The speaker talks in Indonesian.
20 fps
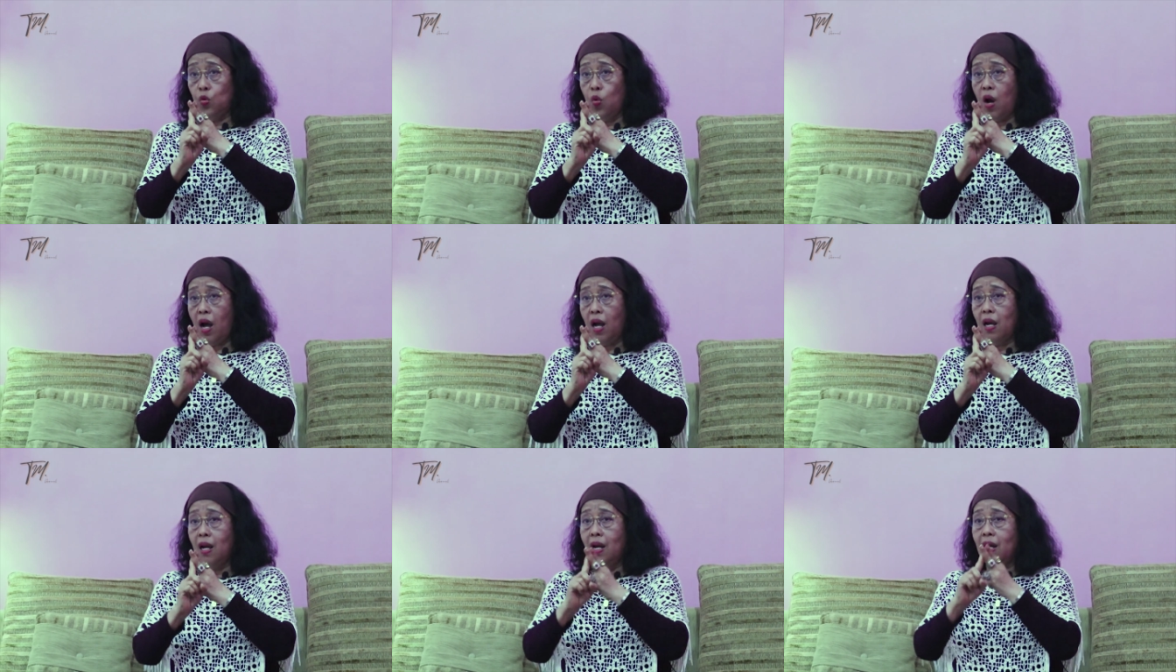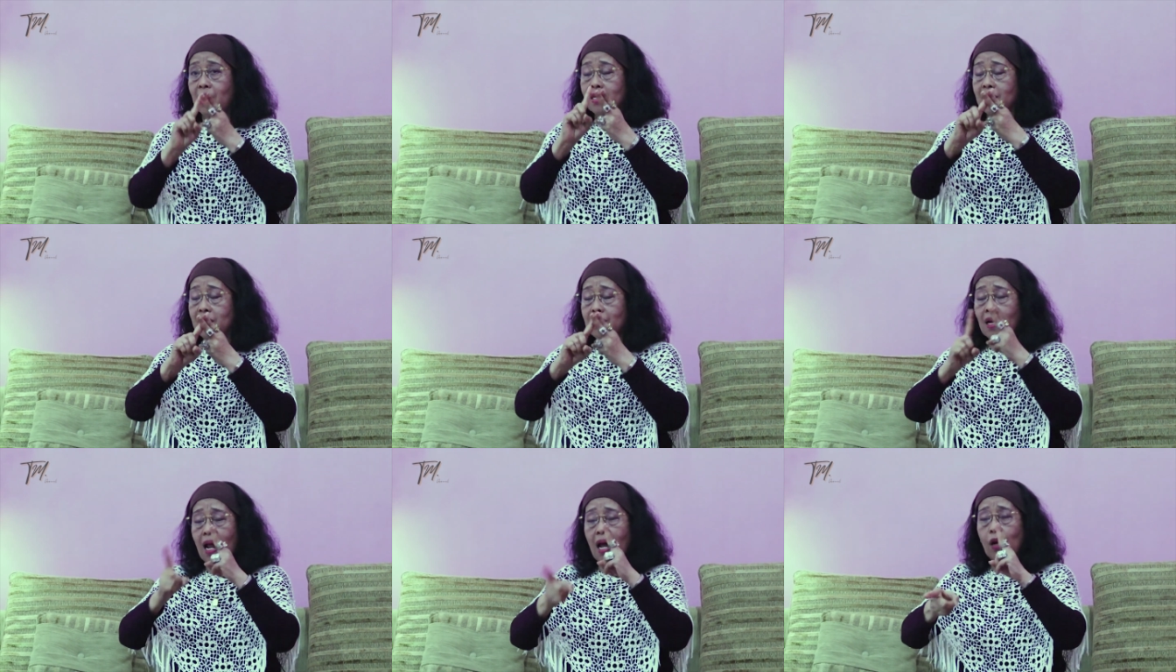kedua.
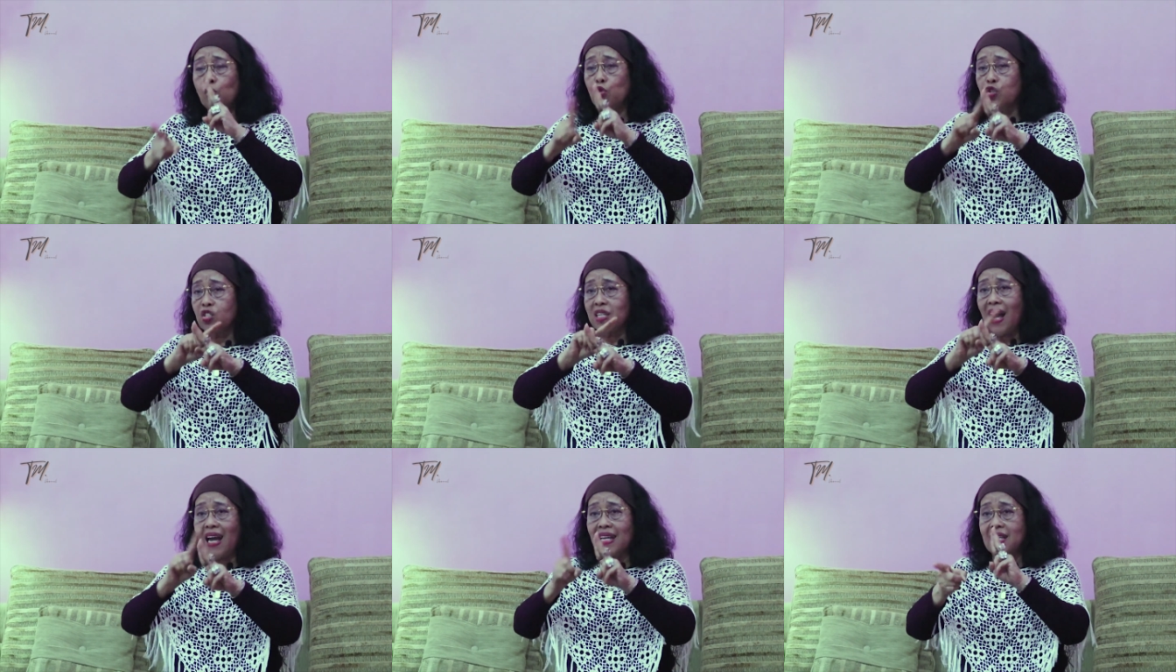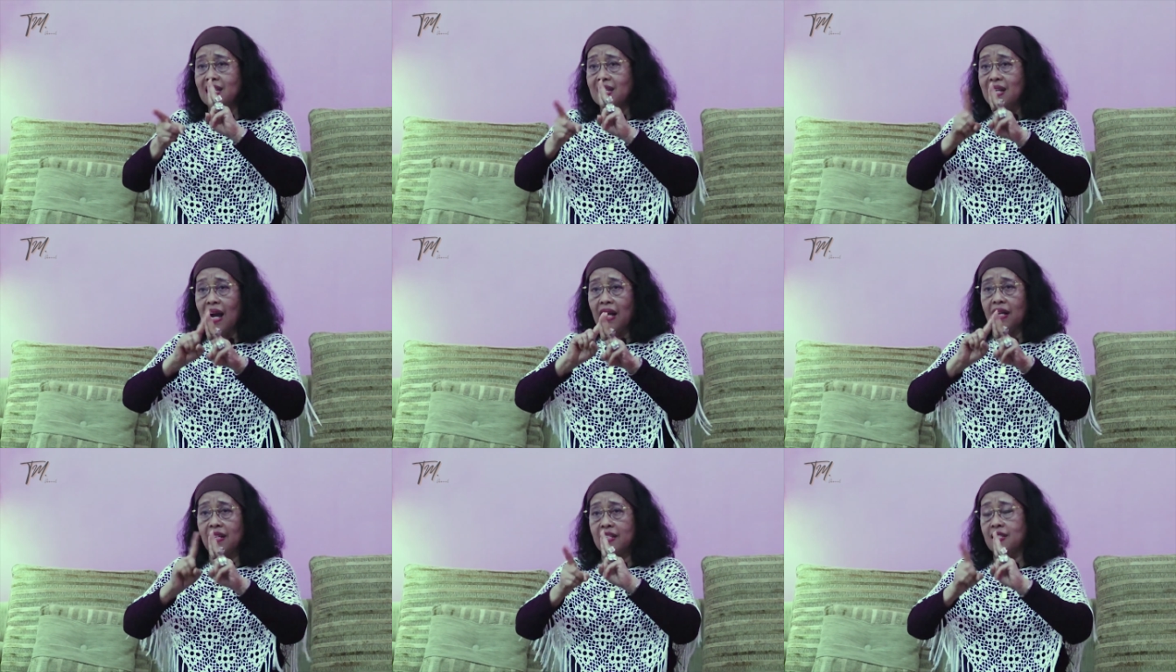Selalu
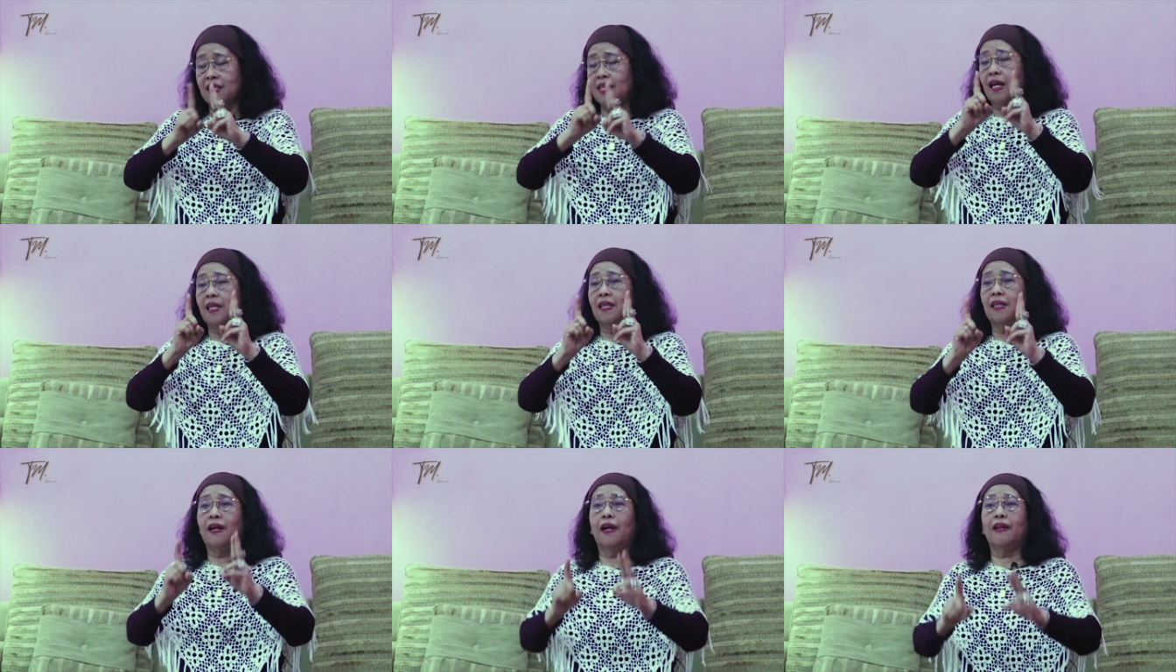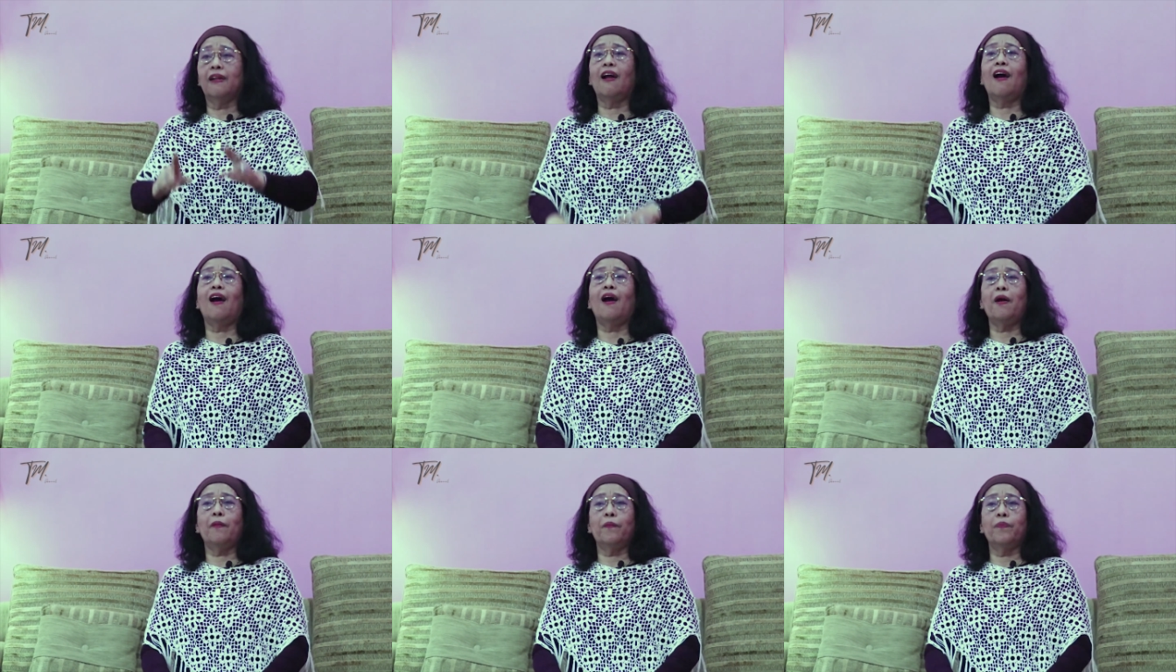saingan,
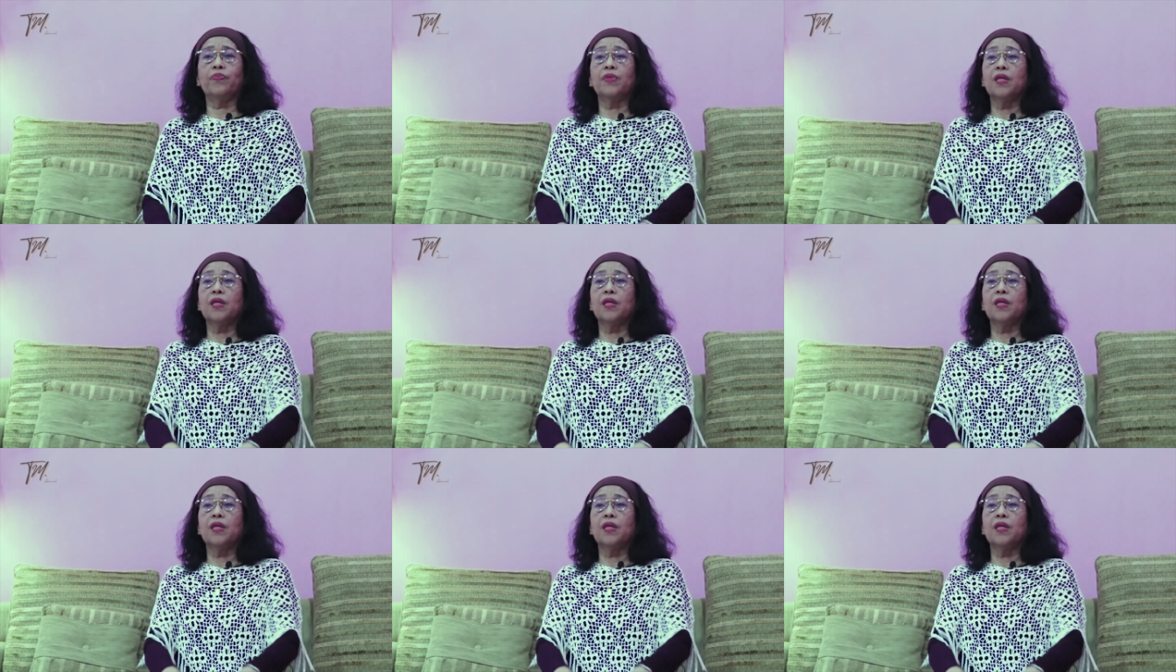saingan. Nah,